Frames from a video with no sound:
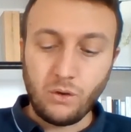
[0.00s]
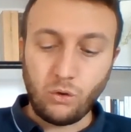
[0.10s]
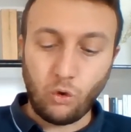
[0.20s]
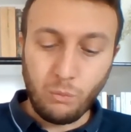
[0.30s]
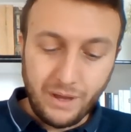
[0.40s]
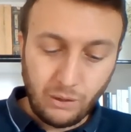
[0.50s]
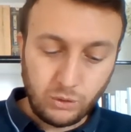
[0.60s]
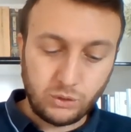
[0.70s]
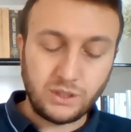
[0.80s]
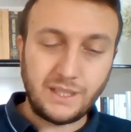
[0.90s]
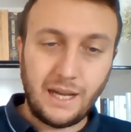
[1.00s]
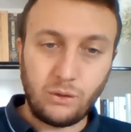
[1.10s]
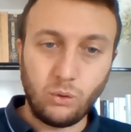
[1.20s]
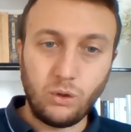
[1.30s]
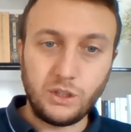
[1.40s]
com'era questo
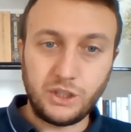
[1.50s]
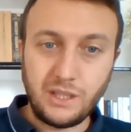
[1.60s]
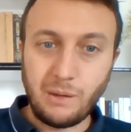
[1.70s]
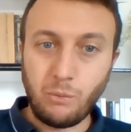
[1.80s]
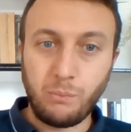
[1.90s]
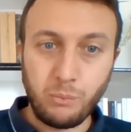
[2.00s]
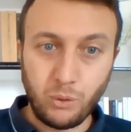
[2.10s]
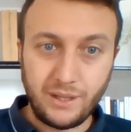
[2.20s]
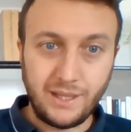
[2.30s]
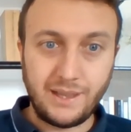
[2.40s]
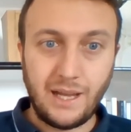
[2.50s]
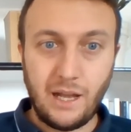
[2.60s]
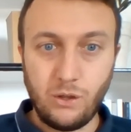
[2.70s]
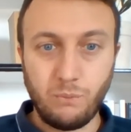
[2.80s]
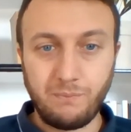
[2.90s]
stato scendiamo un po' più nel
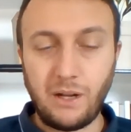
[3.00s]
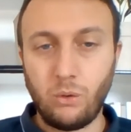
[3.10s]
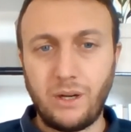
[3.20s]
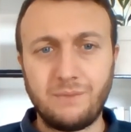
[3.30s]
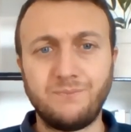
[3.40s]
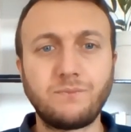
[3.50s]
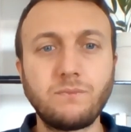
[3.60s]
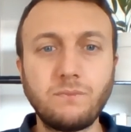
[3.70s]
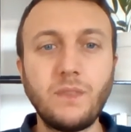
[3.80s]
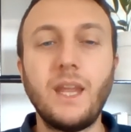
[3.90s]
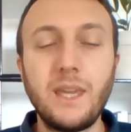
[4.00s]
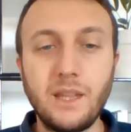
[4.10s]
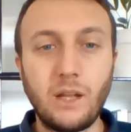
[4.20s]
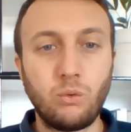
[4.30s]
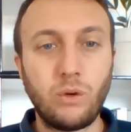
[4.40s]
dettaglio. Allora, in
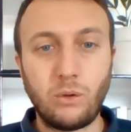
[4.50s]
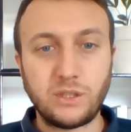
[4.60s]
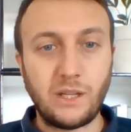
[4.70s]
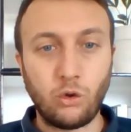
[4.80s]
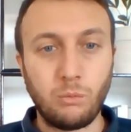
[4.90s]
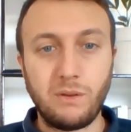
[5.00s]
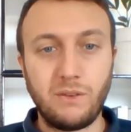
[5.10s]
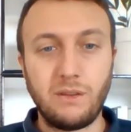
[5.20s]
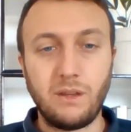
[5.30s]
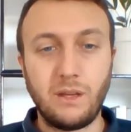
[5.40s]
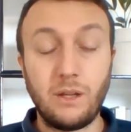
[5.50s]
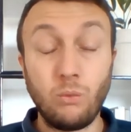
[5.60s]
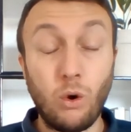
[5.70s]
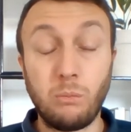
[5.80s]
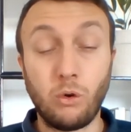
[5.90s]
natura lo stato come vive, eh,
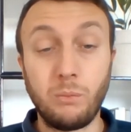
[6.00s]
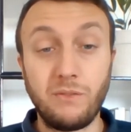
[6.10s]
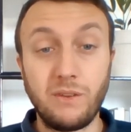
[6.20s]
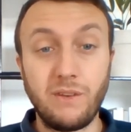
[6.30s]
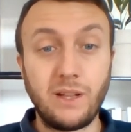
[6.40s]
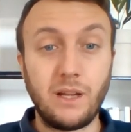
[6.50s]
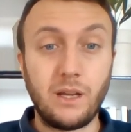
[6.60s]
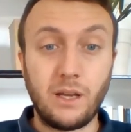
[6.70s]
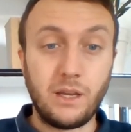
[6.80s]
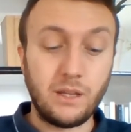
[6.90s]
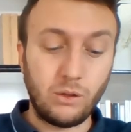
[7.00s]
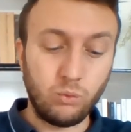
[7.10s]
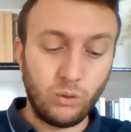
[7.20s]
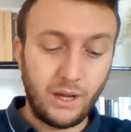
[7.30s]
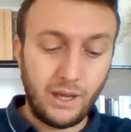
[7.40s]
l'uomo come vive in, in
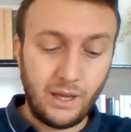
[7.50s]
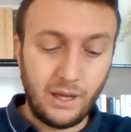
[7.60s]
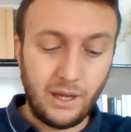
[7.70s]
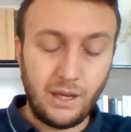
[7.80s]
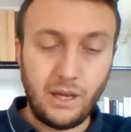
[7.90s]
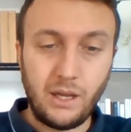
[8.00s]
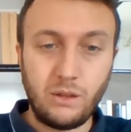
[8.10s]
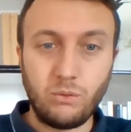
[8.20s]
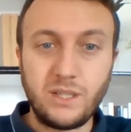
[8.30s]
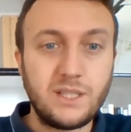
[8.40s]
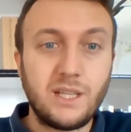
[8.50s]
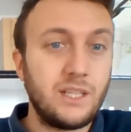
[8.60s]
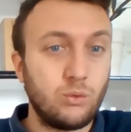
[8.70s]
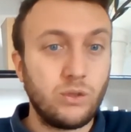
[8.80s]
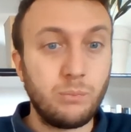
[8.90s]
natura, è, non esiste
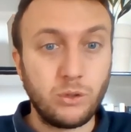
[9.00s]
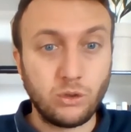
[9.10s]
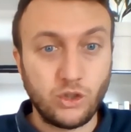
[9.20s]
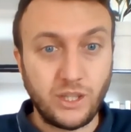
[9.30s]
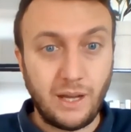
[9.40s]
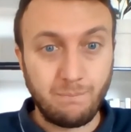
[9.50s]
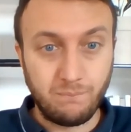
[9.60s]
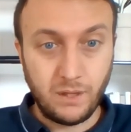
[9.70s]
nessun tipo di società